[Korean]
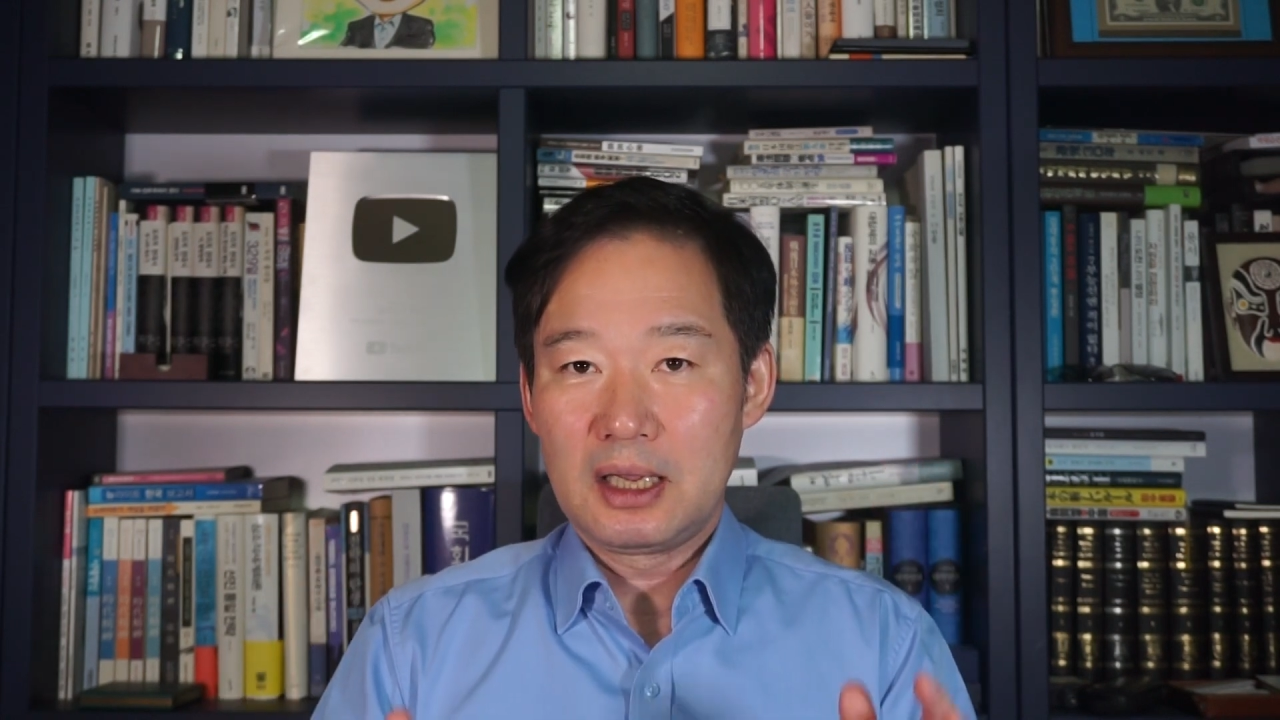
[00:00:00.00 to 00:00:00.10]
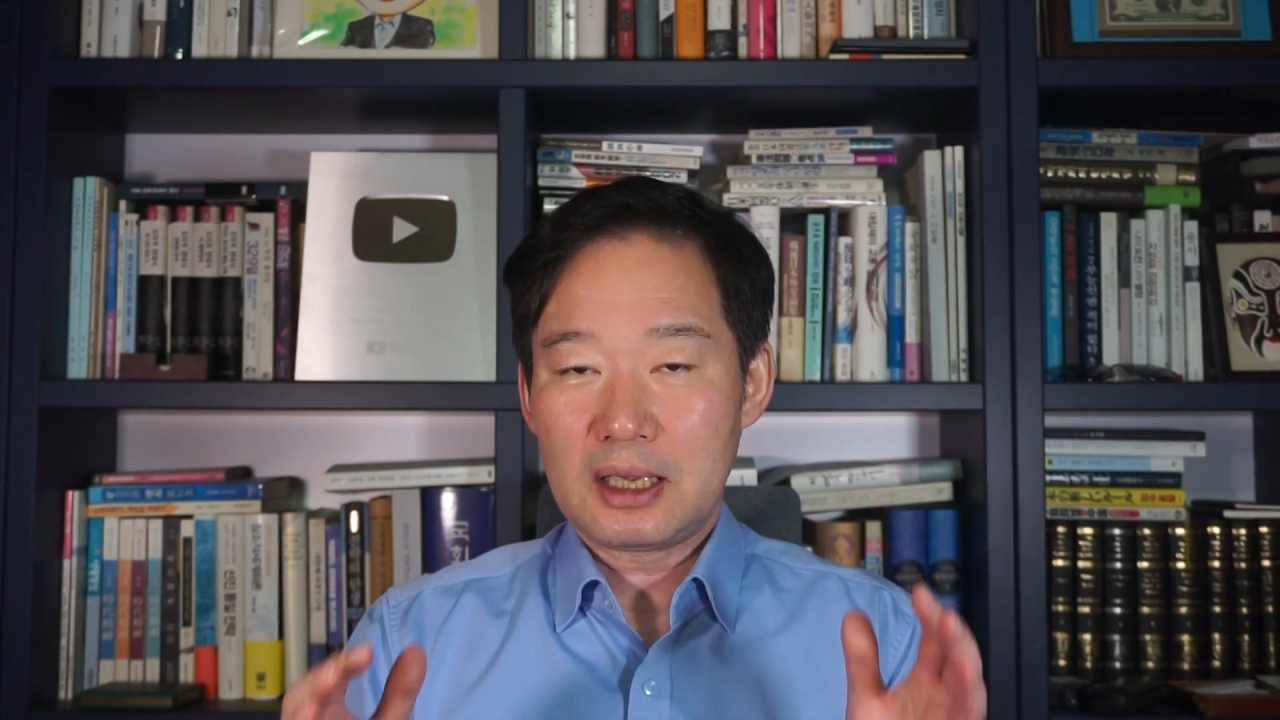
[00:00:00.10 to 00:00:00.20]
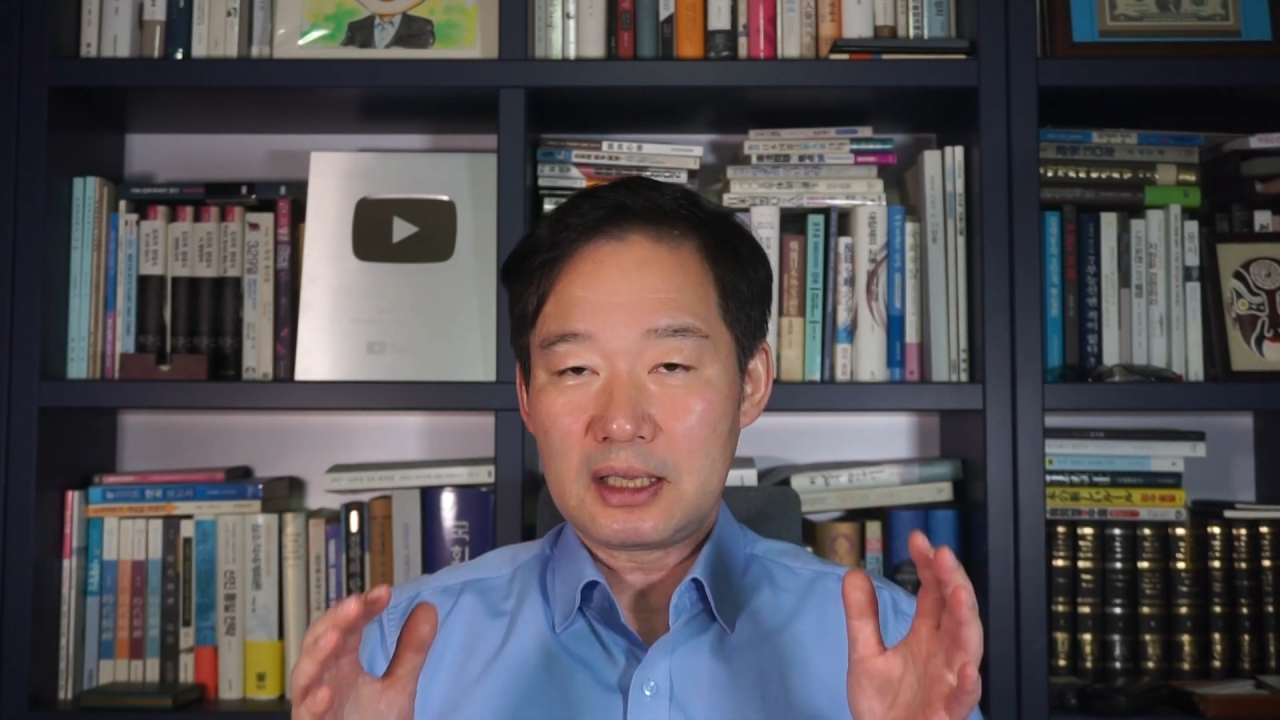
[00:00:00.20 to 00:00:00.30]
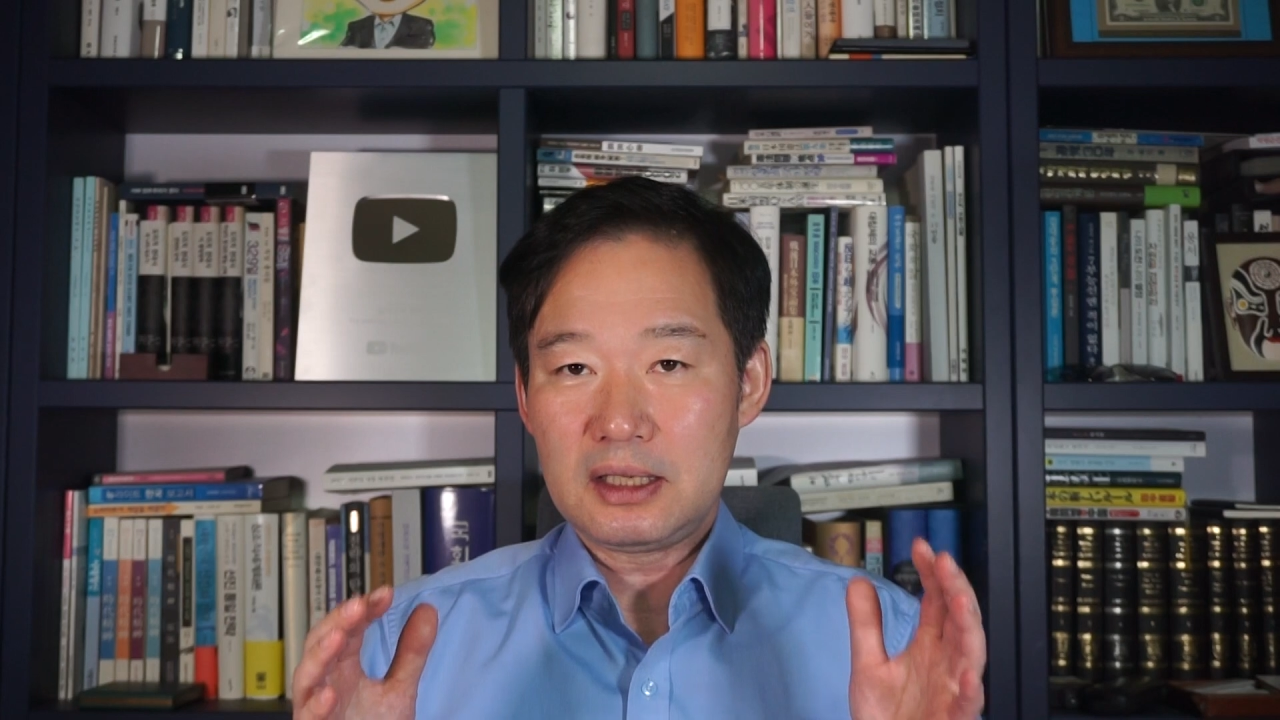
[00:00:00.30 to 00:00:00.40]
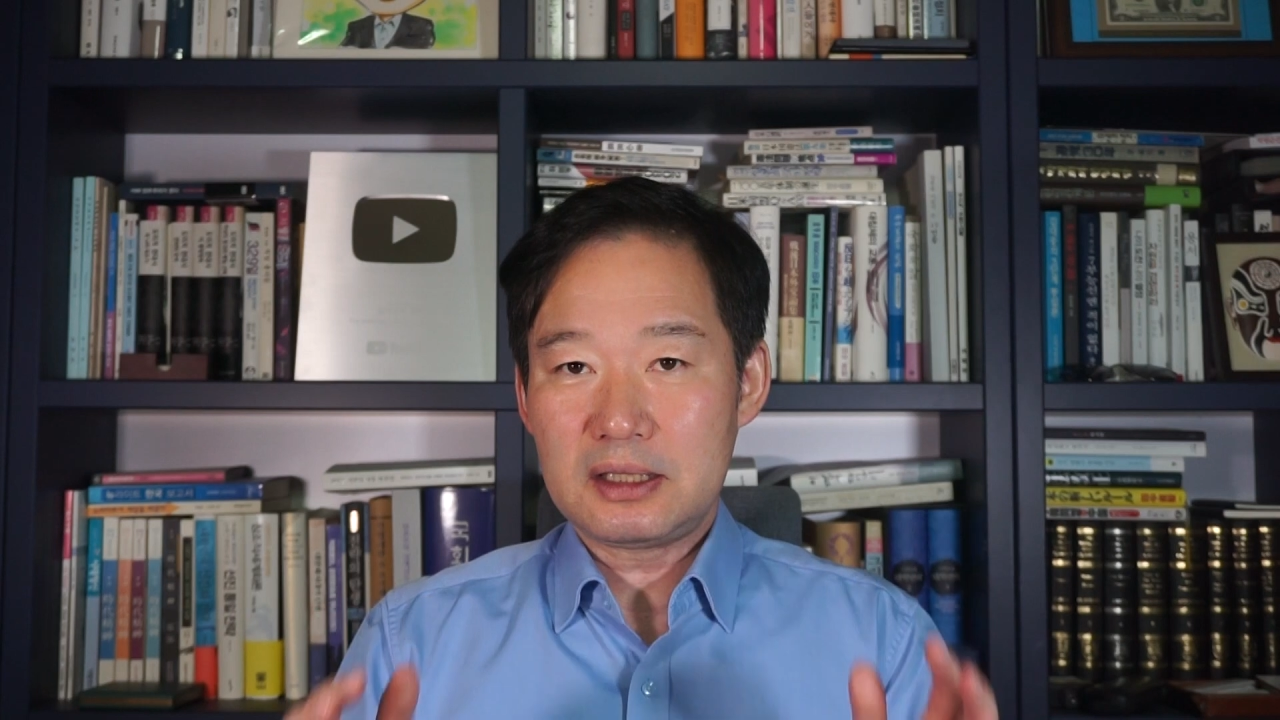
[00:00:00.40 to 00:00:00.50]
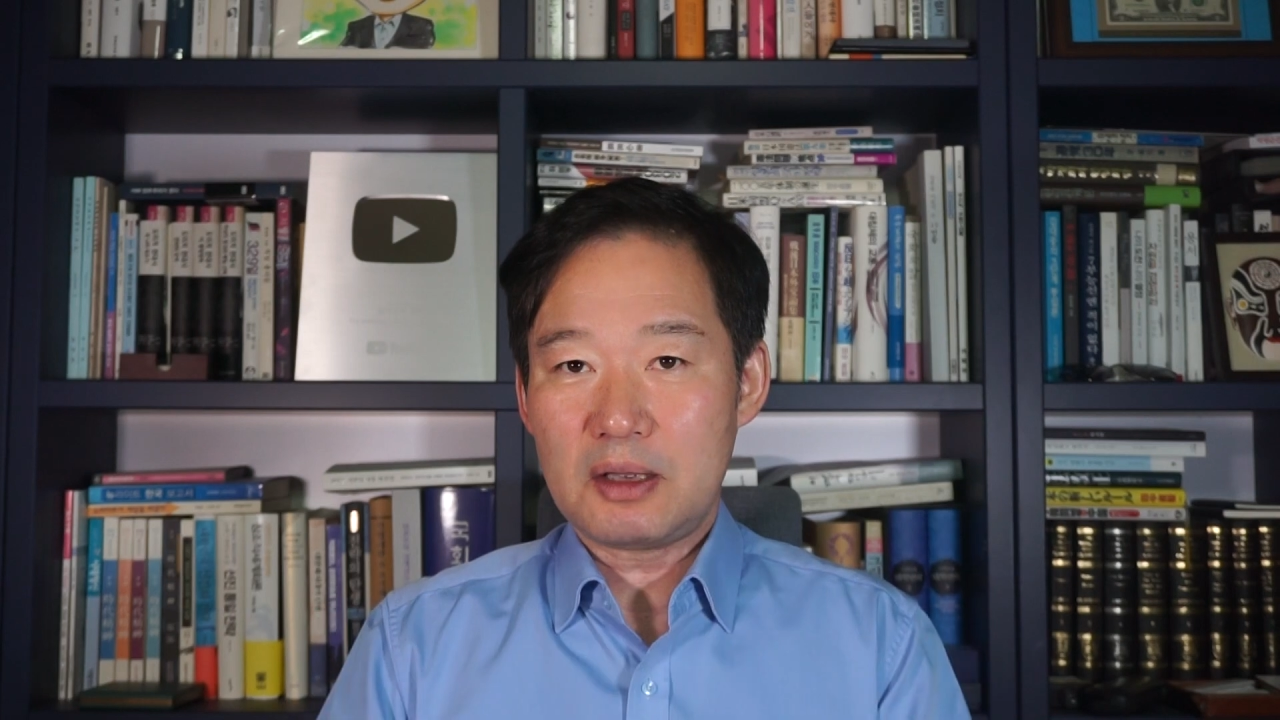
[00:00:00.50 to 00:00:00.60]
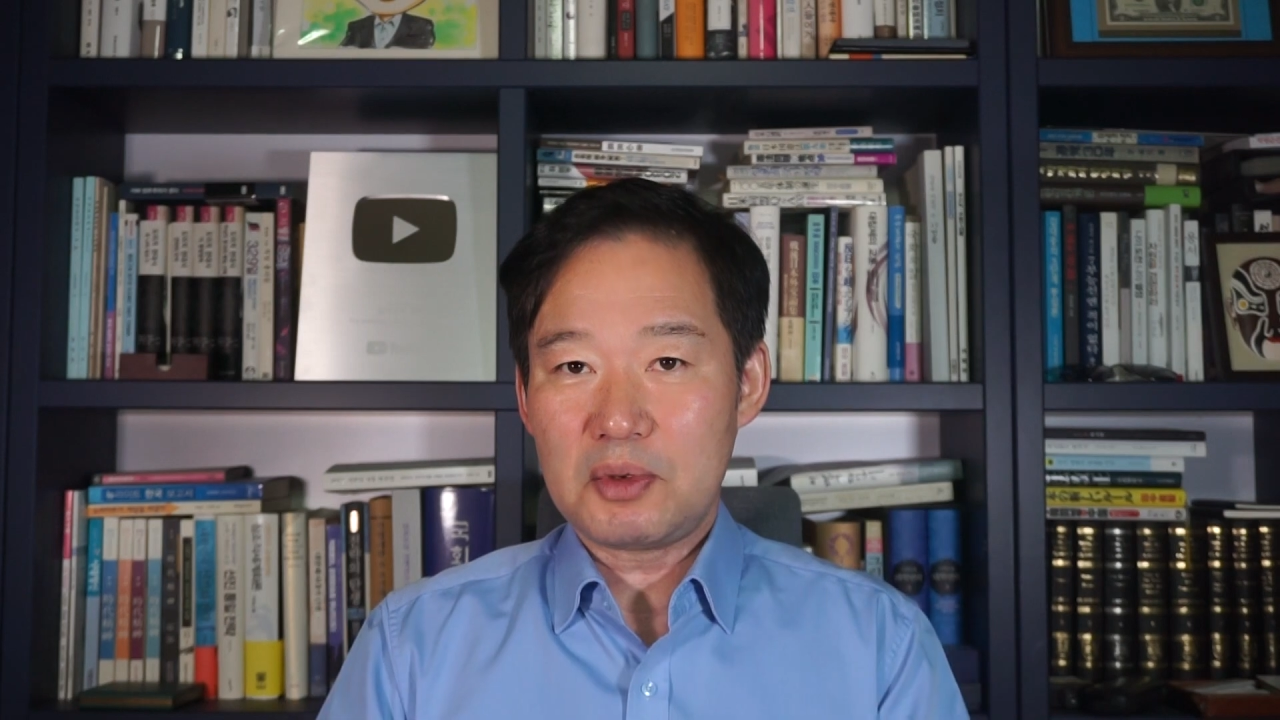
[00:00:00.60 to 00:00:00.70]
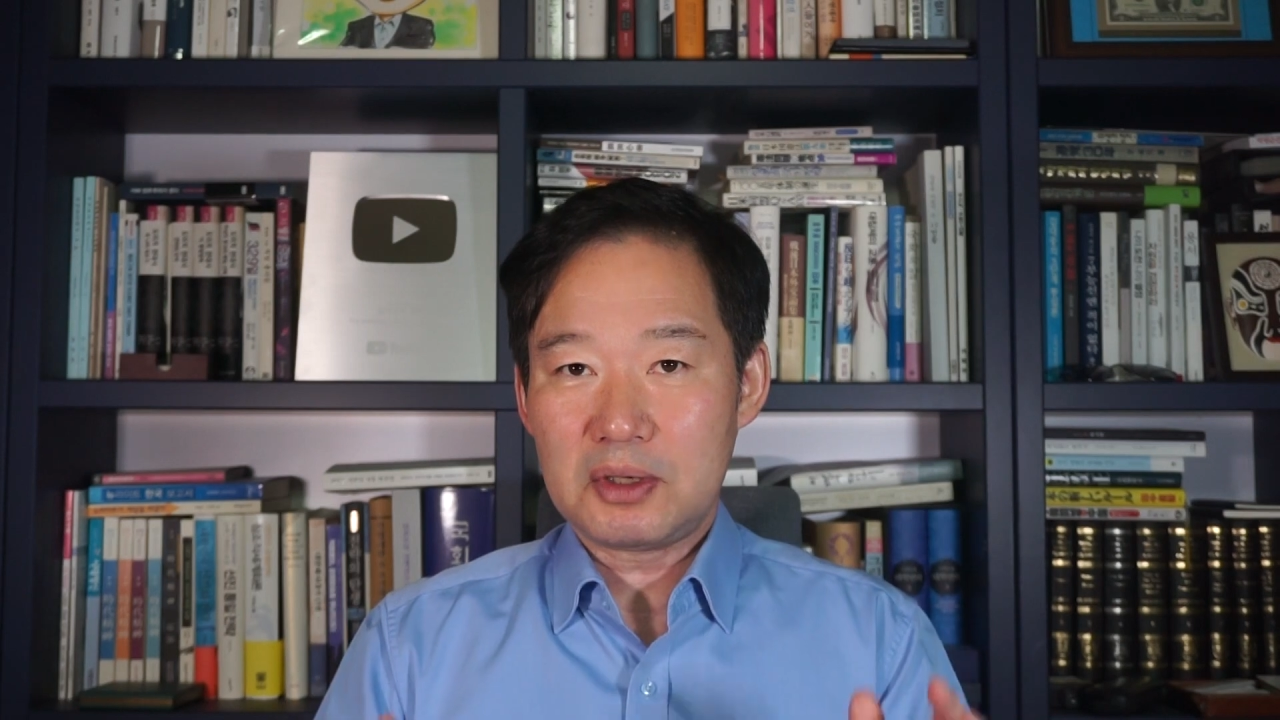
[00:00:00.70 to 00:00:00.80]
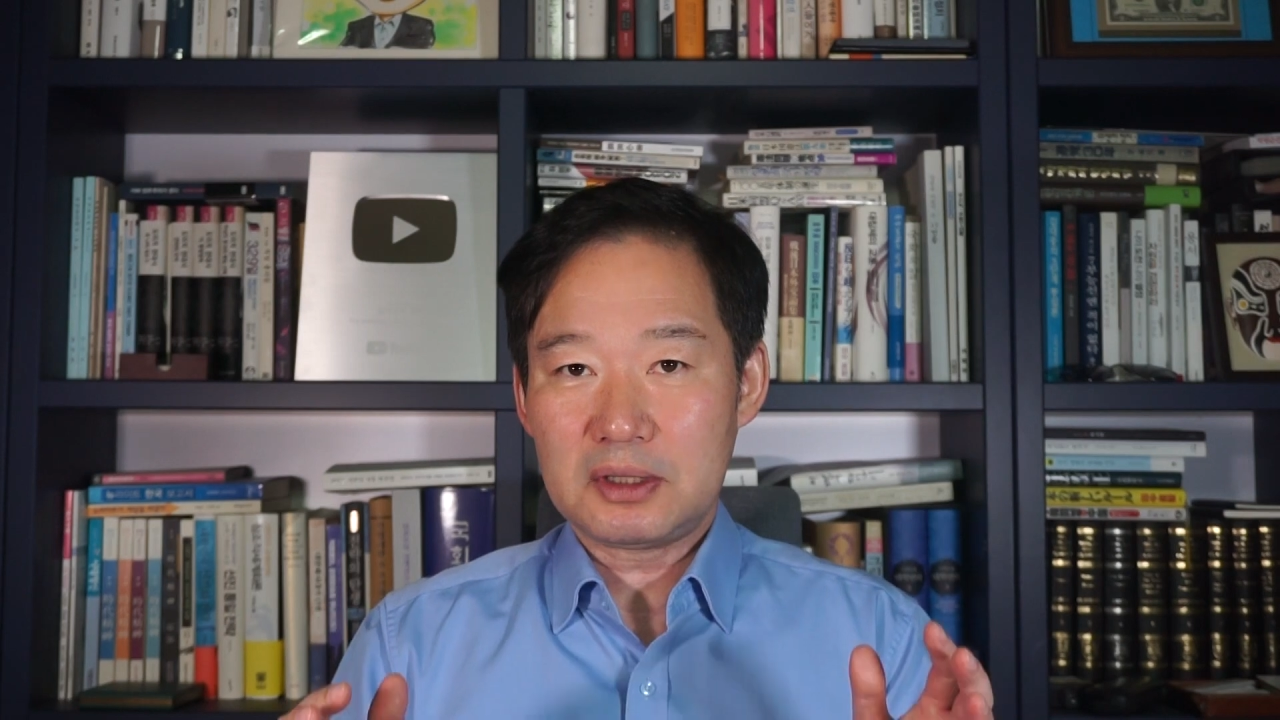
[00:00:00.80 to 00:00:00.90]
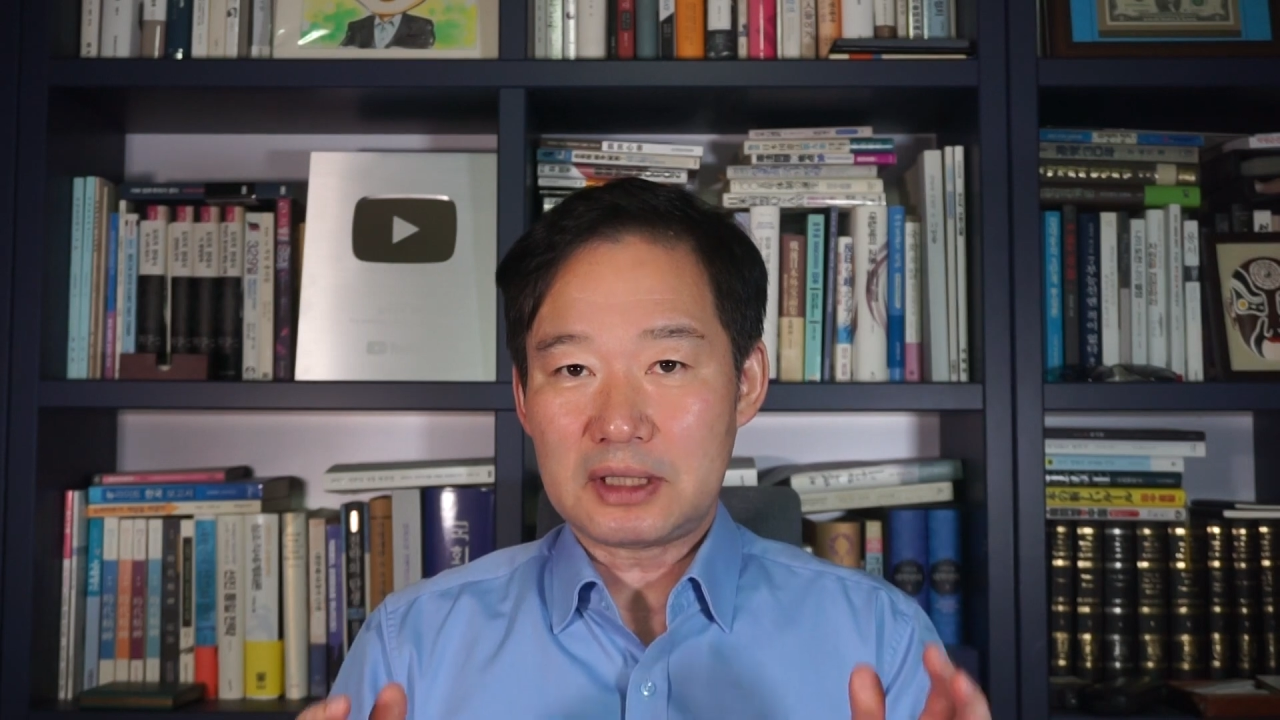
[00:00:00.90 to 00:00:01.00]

그러니까 이재명